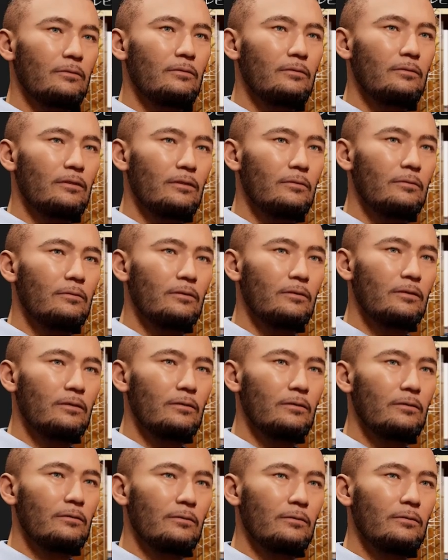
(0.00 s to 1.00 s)
トリームキー
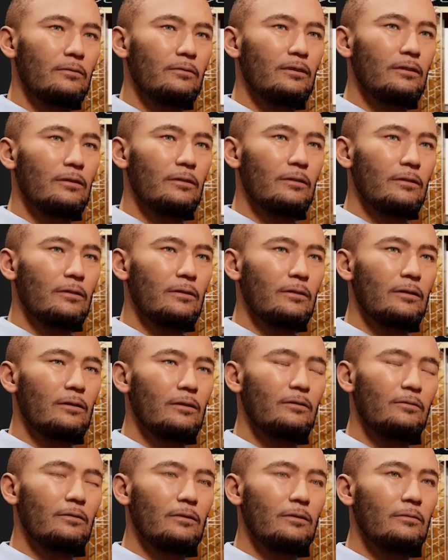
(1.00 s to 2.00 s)
というものですね。えー、
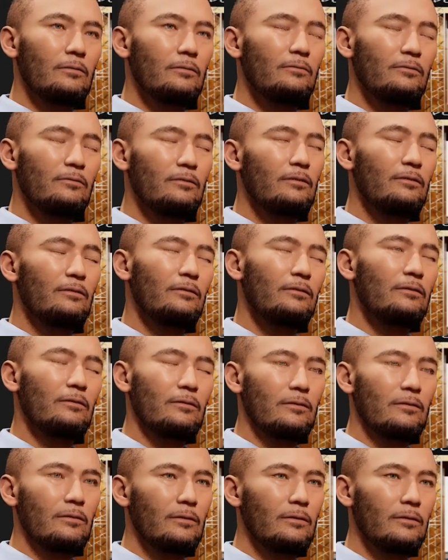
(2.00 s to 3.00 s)
これを、
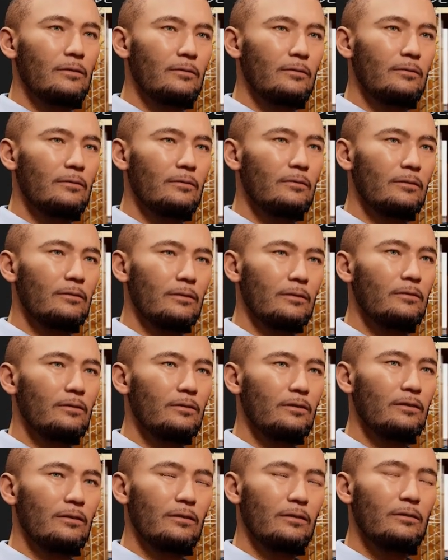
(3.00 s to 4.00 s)
えー、設定を
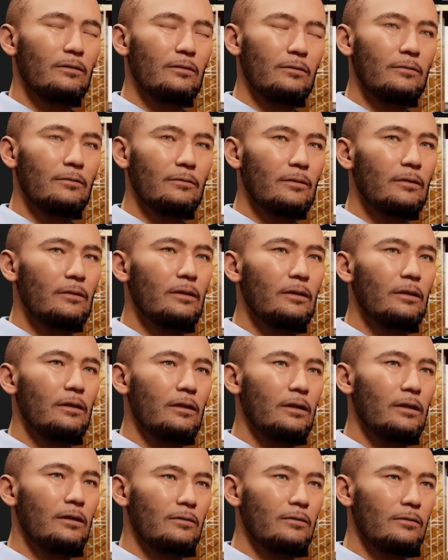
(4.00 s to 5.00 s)
して、まあ、
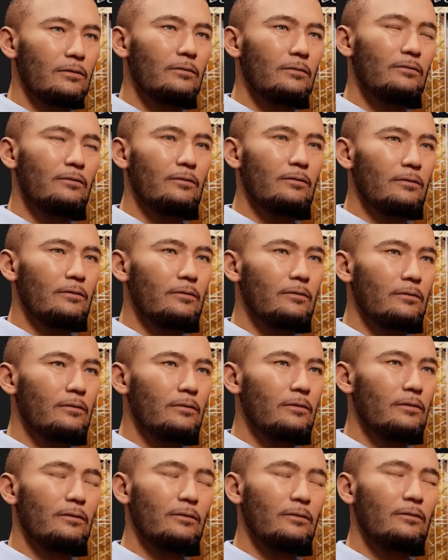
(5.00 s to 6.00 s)
配信ということを、
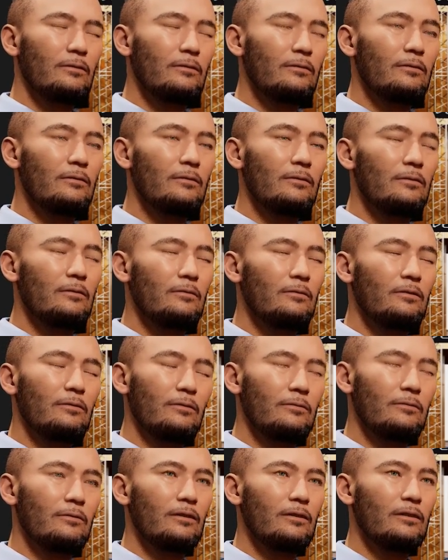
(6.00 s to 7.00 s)
えー、
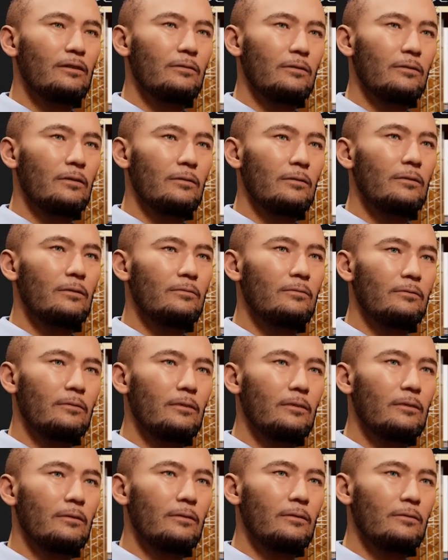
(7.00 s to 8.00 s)
ボタンを押してしまえば、
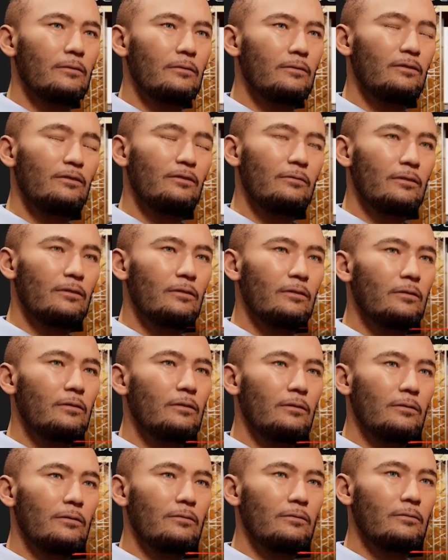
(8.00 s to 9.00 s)
えー、YouTube に送ら
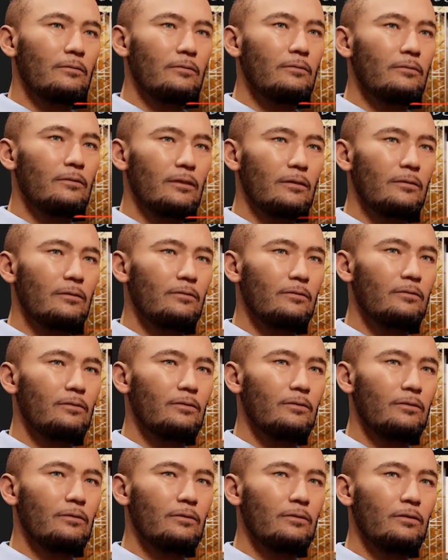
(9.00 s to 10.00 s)
れていると
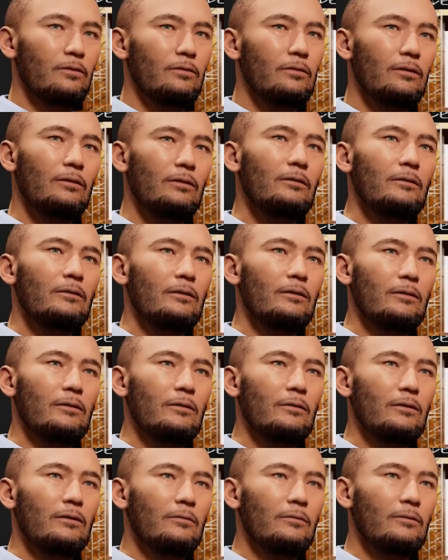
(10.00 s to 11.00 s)
いうことに、えー、
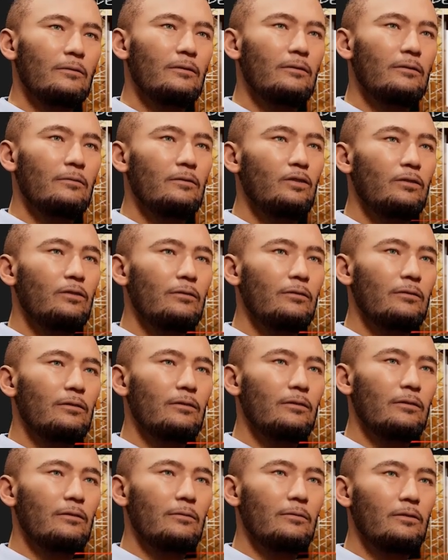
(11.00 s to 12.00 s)
なります。もうすでに
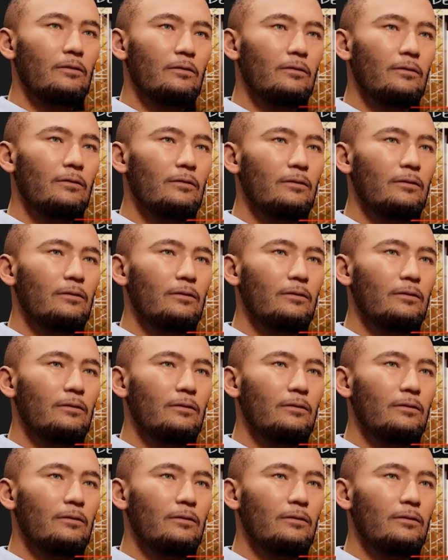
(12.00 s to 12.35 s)
もう、